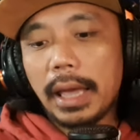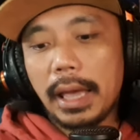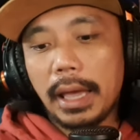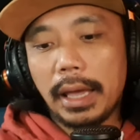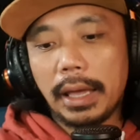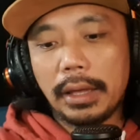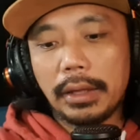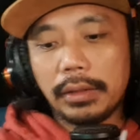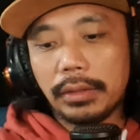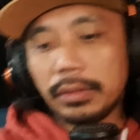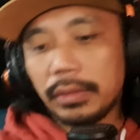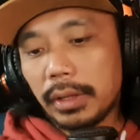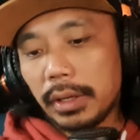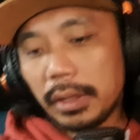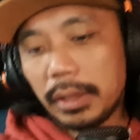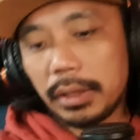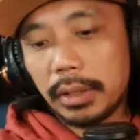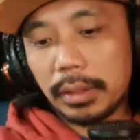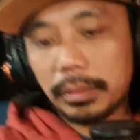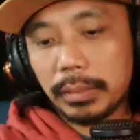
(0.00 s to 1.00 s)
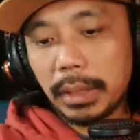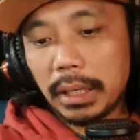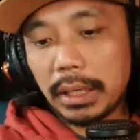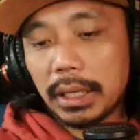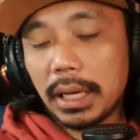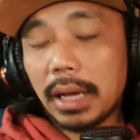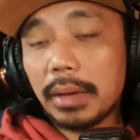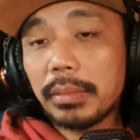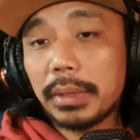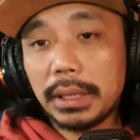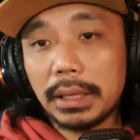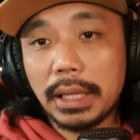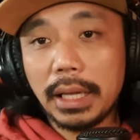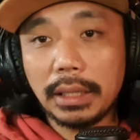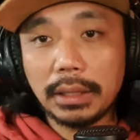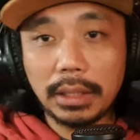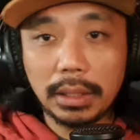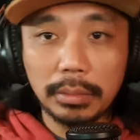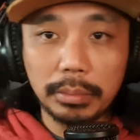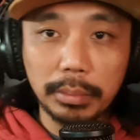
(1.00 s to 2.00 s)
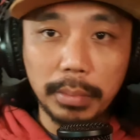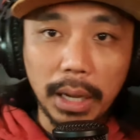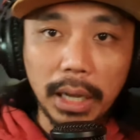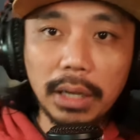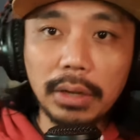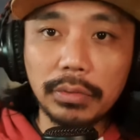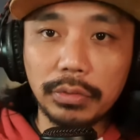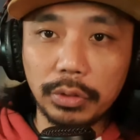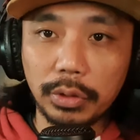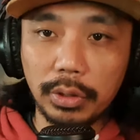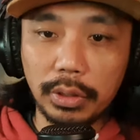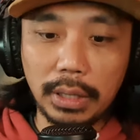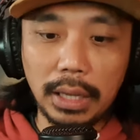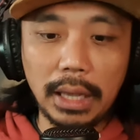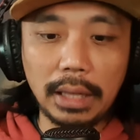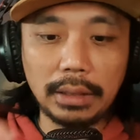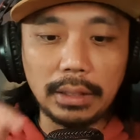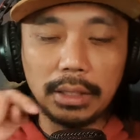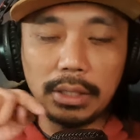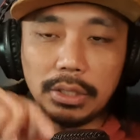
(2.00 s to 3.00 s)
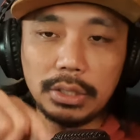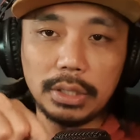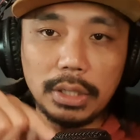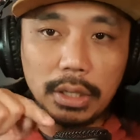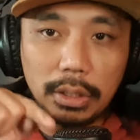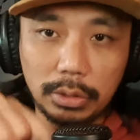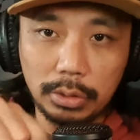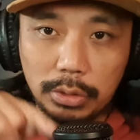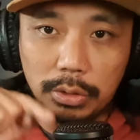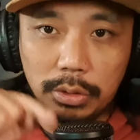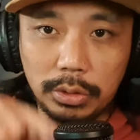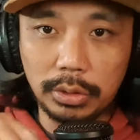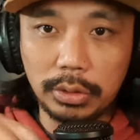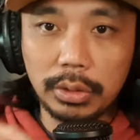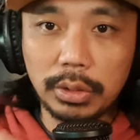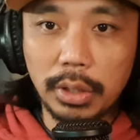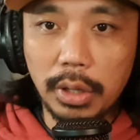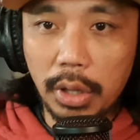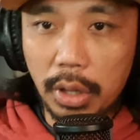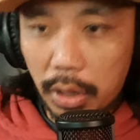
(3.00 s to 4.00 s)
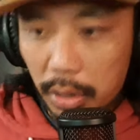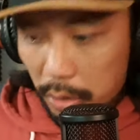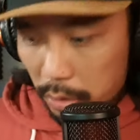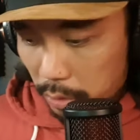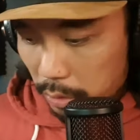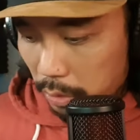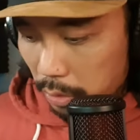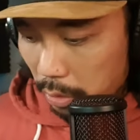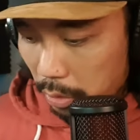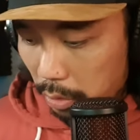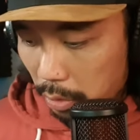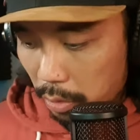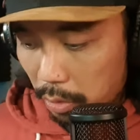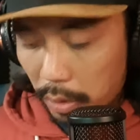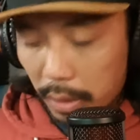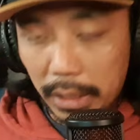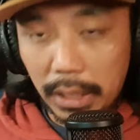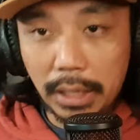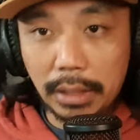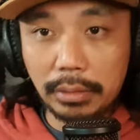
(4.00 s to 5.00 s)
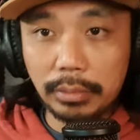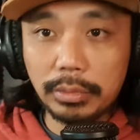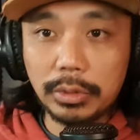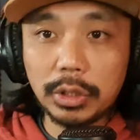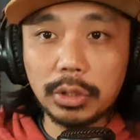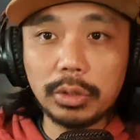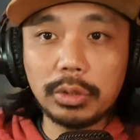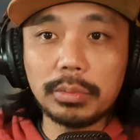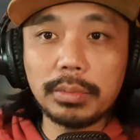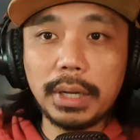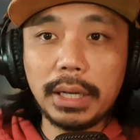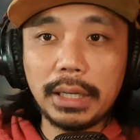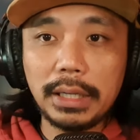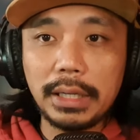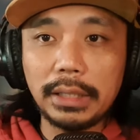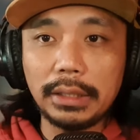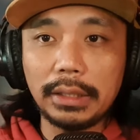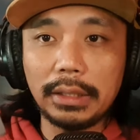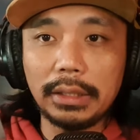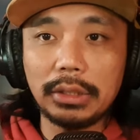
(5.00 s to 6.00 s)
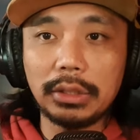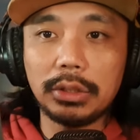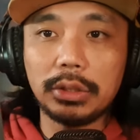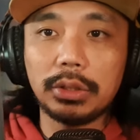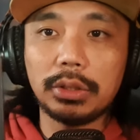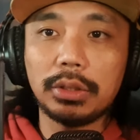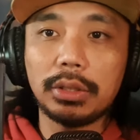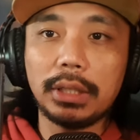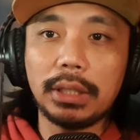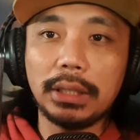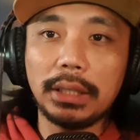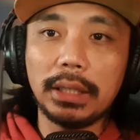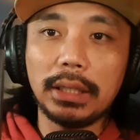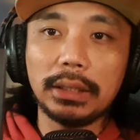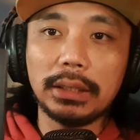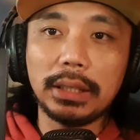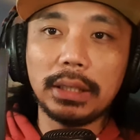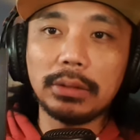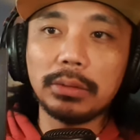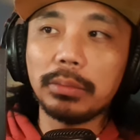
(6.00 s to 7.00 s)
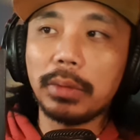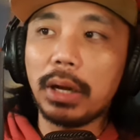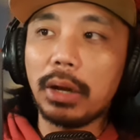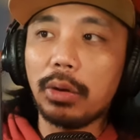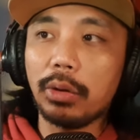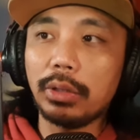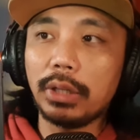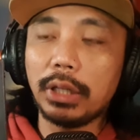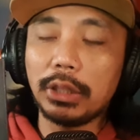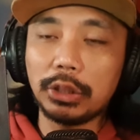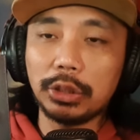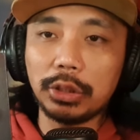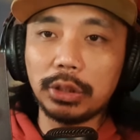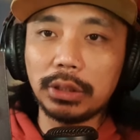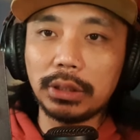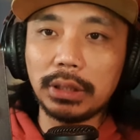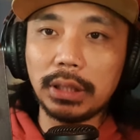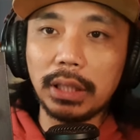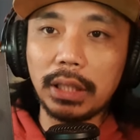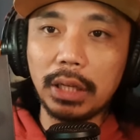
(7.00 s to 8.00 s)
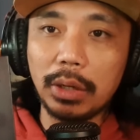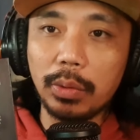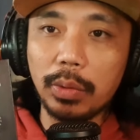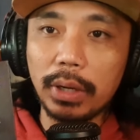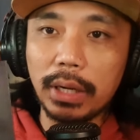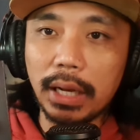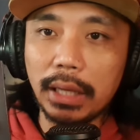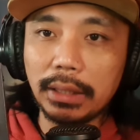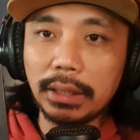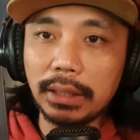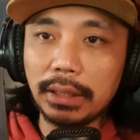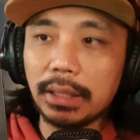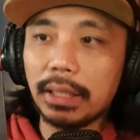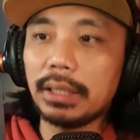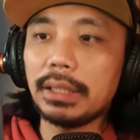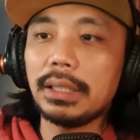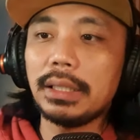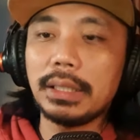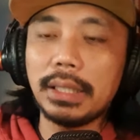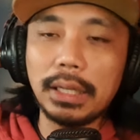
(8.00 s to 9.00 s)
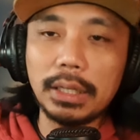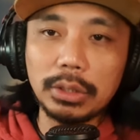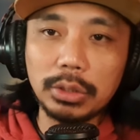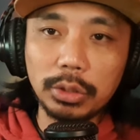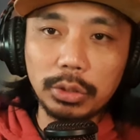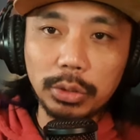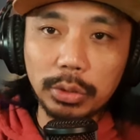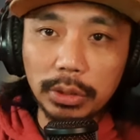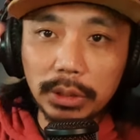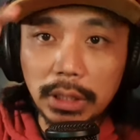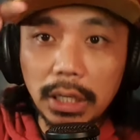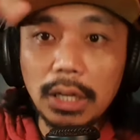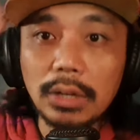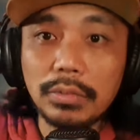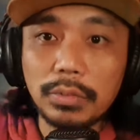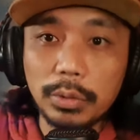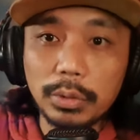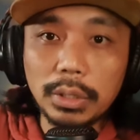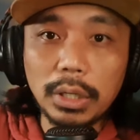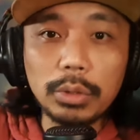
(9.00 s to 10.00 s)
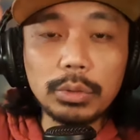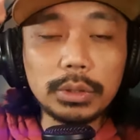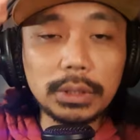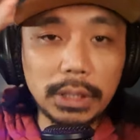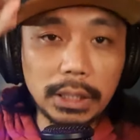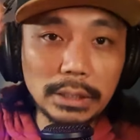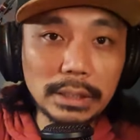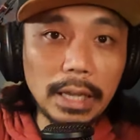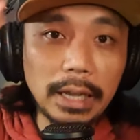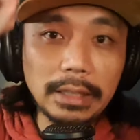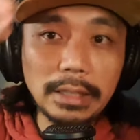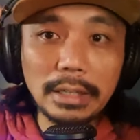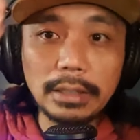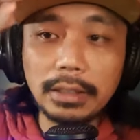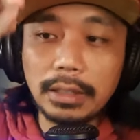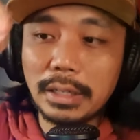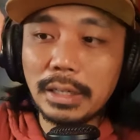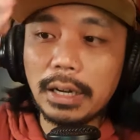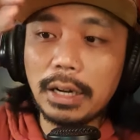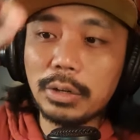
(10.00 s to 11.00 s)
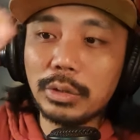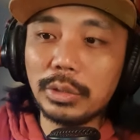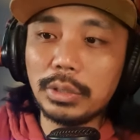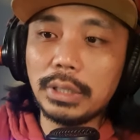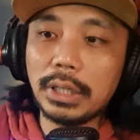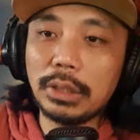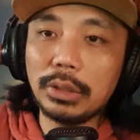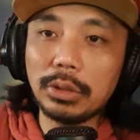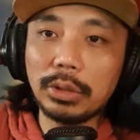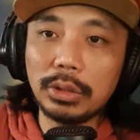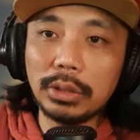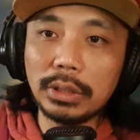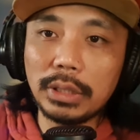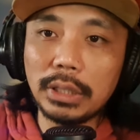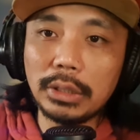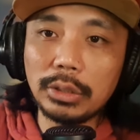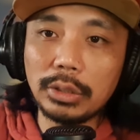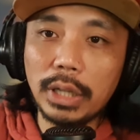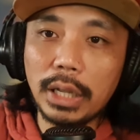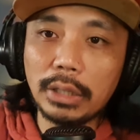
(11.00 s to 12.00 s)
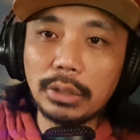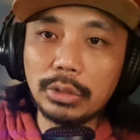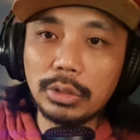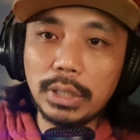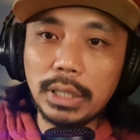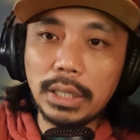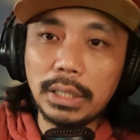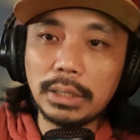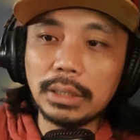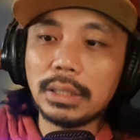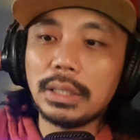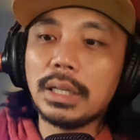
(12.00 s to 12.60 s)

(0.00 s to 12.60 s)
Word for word: And um, ang gamit nating mic for that is ito. So, ayan. So, kung makikita ninyo, ayan, yan yung mga connections na ginawa natin kanina. So, yung cellphone na kung saan tayo nagre-record ngayon, dito, ito yan.